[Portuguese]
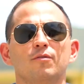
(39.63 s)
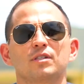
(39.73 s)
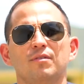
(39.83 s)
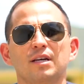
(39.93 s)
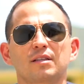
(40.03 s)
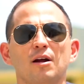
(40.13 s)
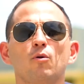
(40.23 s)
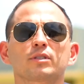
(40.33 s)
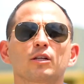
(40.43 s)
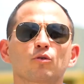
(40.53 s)
Você vai entrar em
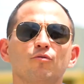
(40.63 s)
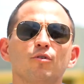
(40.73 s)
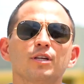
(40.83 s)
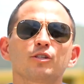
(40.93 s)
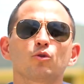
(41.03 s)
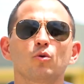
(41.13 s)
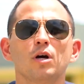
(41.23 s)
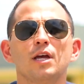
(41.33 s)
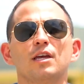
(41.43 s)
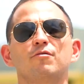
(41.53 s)
contato com o fornecedor
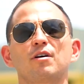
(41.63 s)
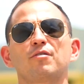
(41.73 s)
e vai